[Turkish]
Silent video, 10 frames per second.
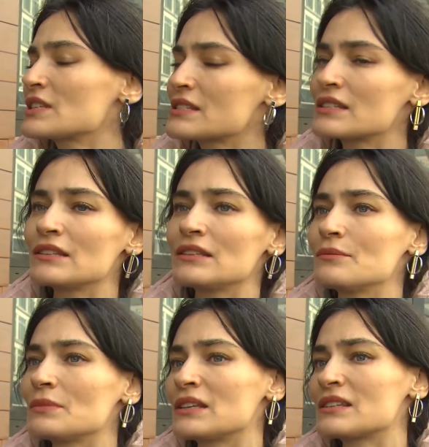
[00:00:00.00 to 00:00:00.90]

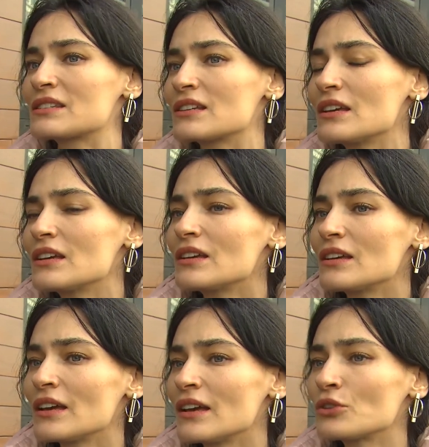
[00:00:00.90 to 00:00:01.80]
izlediğimiz,
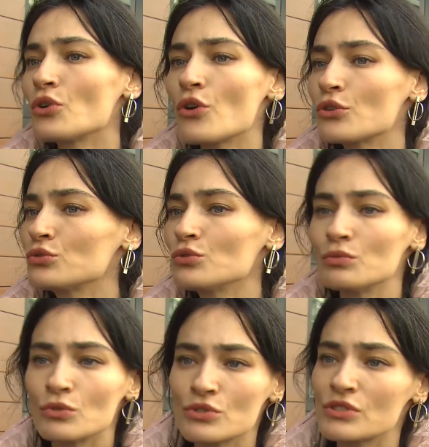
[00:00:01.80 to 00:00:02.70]
e,
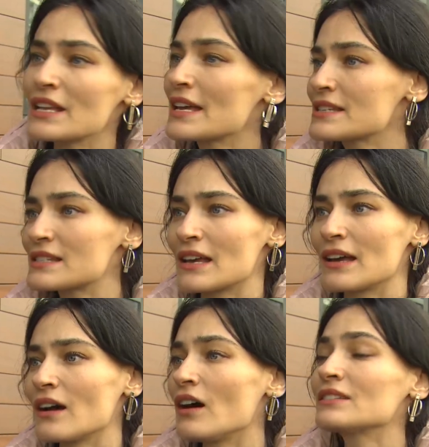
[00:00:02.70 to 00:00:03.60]
gördüğümüz
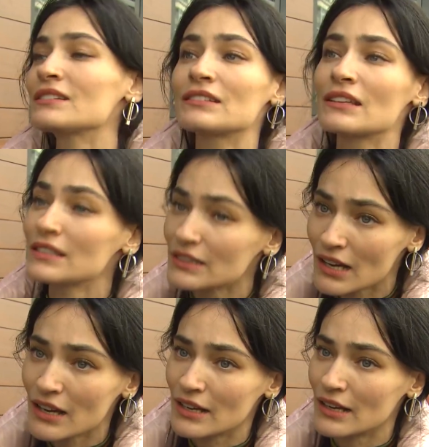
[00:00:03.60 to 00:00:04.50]
neyse anlatılan
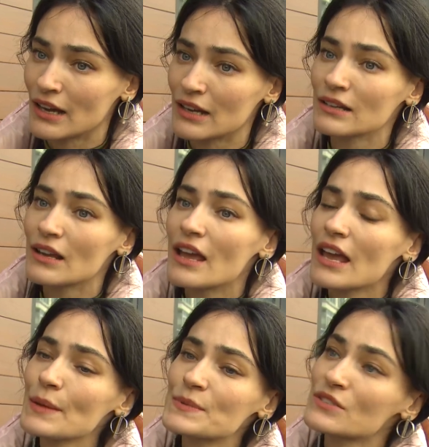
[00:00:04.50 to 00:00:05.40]
hikayeler
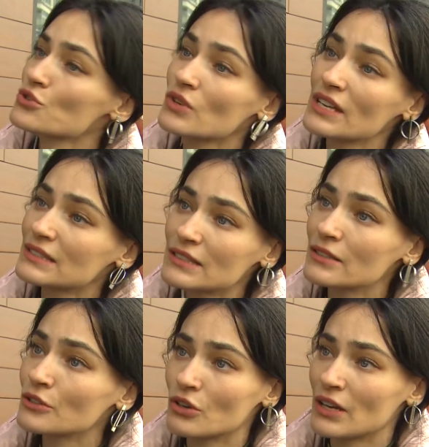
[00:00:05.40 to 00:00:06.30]
hepsi çok
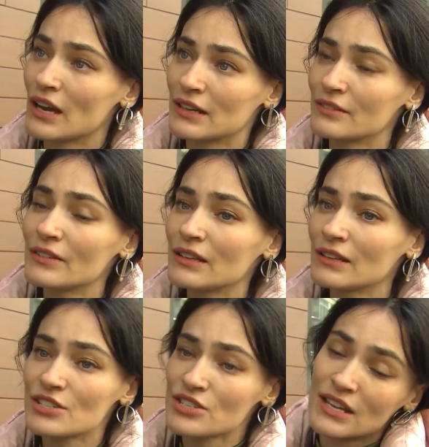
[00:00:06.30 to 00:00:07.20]
etkiliyor yani ve
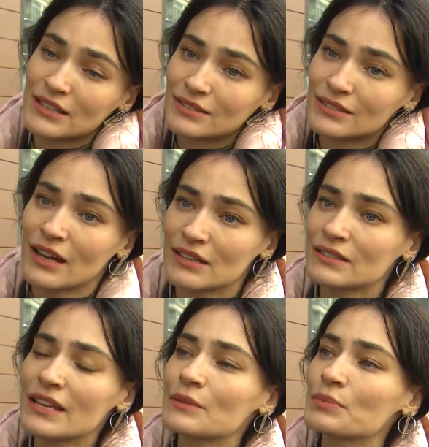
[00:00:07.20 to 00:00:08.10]
şey yani
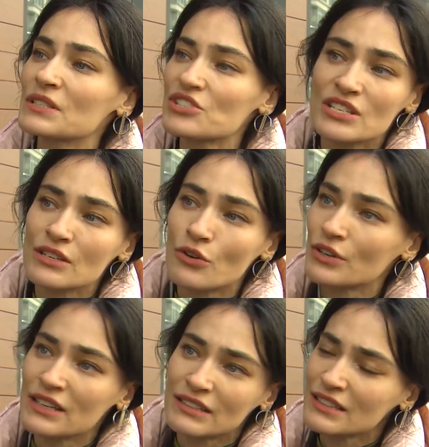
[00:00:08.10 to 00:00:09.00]
tek bir şey
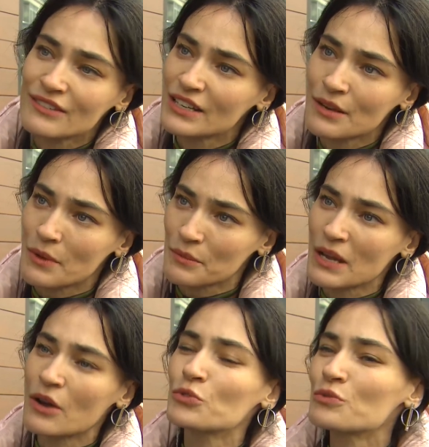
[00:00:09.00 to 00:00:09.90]
örneğini de veremem.
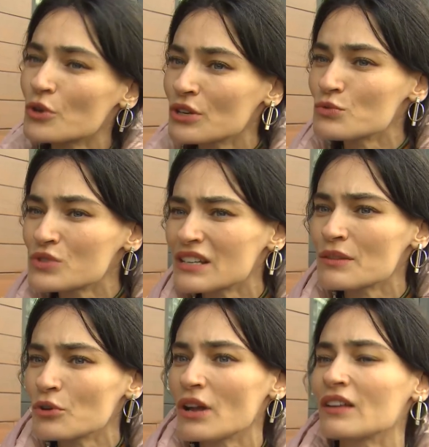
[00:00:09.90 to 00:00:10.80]
Yani onu böyle
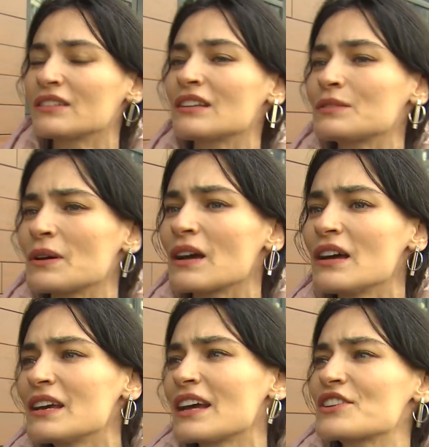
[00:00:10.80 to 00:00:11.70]
üzerine böyle anlatmak
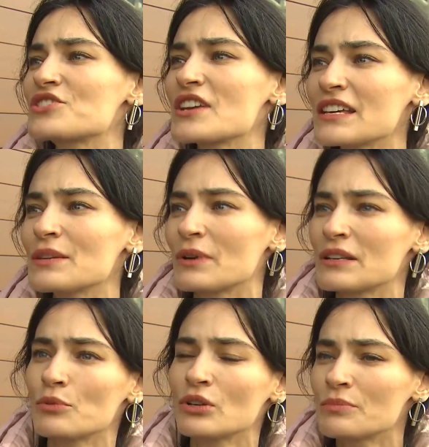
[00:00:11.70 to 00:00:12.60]
yani şey gibi
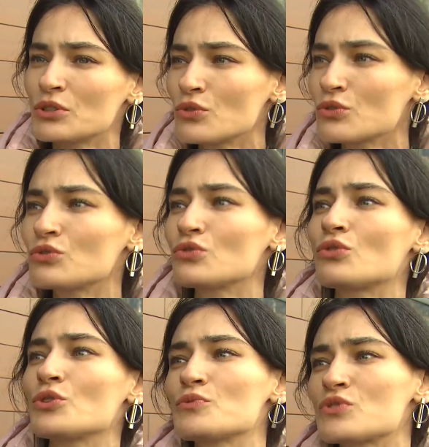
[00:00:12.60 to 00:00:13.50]
hani böyle bir görüntüyü
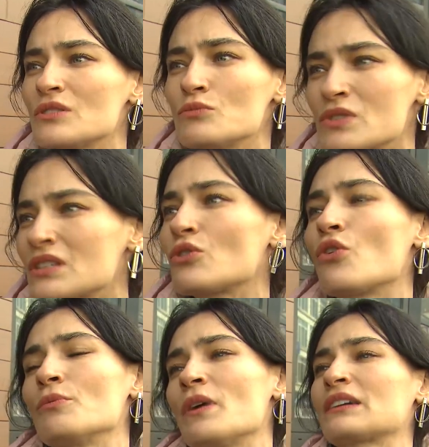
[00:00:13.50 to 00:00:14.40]
koyup üstüne müzik
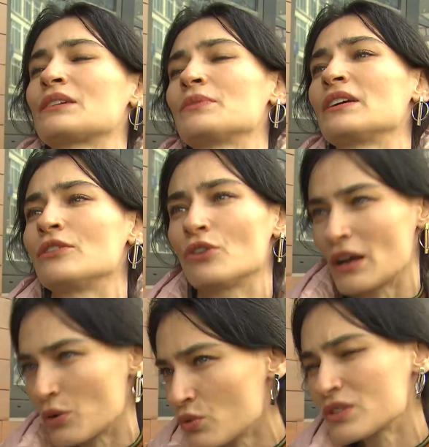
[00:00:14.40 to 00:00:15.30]
koymak gibi geliyor.
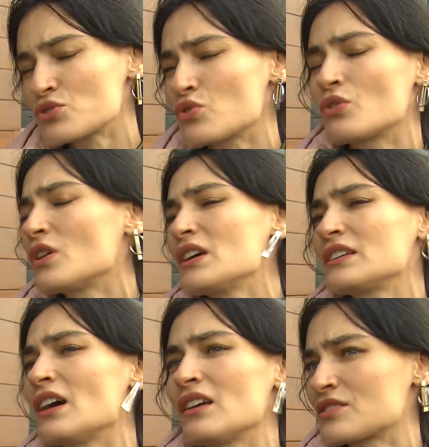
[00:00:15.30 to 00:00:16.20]
Yani o da çok
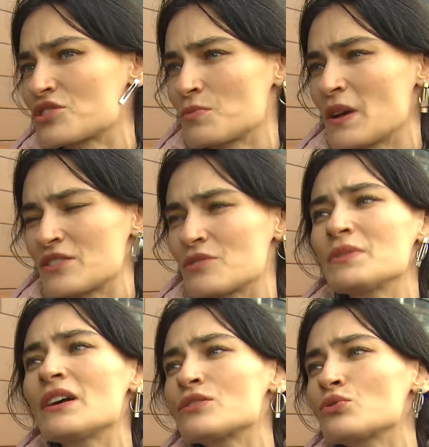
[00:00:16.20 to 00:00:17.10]
yanlış bence.
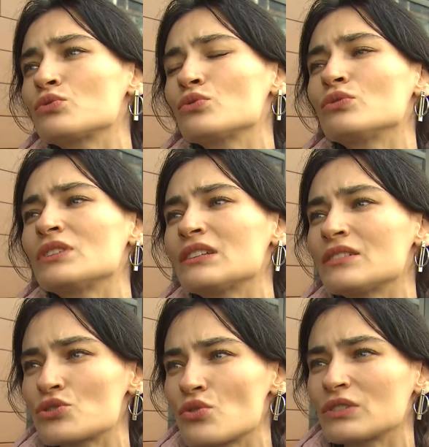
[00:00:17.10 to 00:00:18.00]
Biraz o duyguları
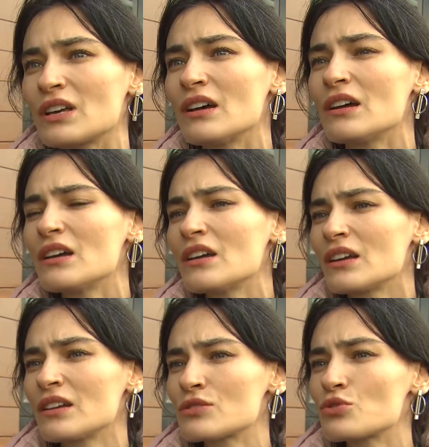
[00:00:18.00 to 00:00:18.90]
da çok da
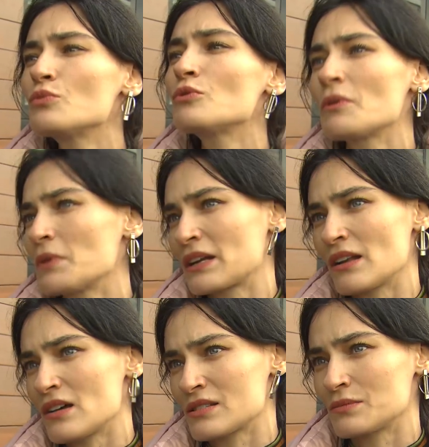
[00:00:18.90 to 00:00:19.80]
e, sömürmemek
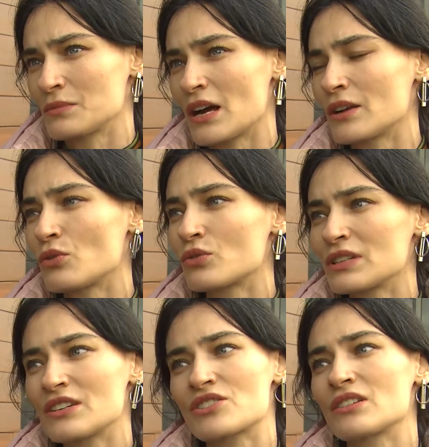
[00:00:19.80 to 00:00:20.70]
lazım. Yani
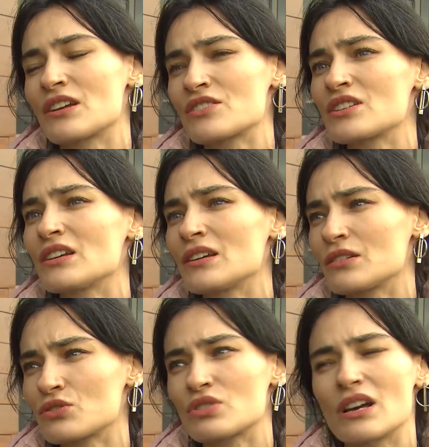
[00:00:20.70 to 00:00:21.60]
orada yaşanan şeye
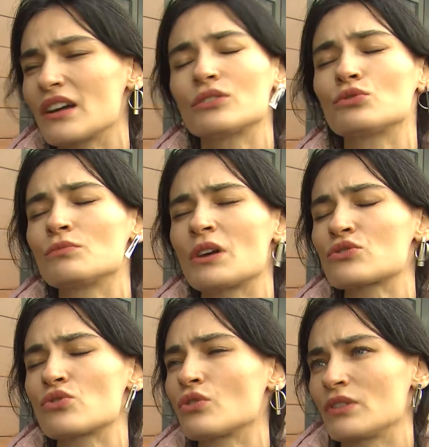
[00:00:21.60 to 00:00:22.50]
saygı
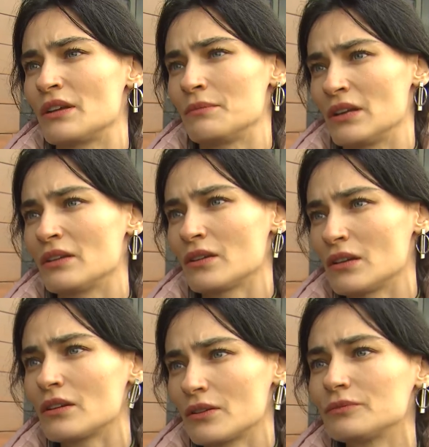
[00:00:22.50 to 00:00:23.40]
duymak çok önemli.
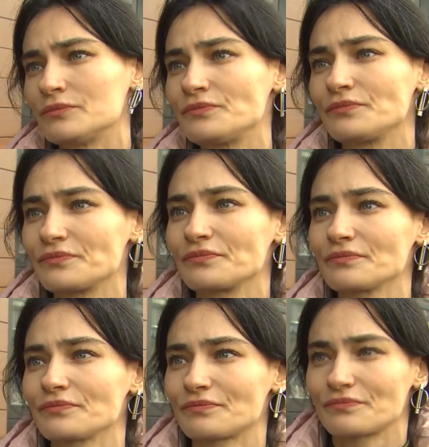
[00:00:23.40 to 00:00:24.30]

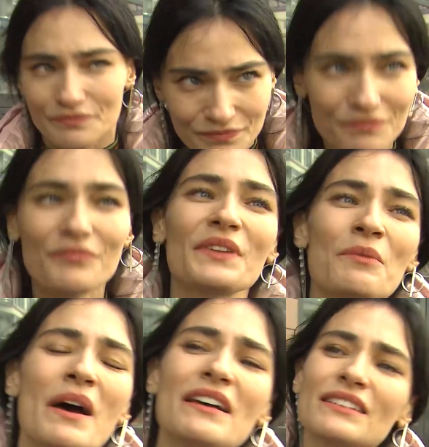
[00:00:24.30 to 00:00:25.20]
Peki teşekkür
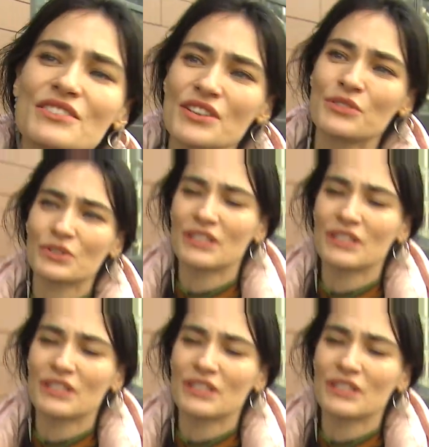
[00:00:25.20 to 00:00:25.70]
ederim. Ben teşekkür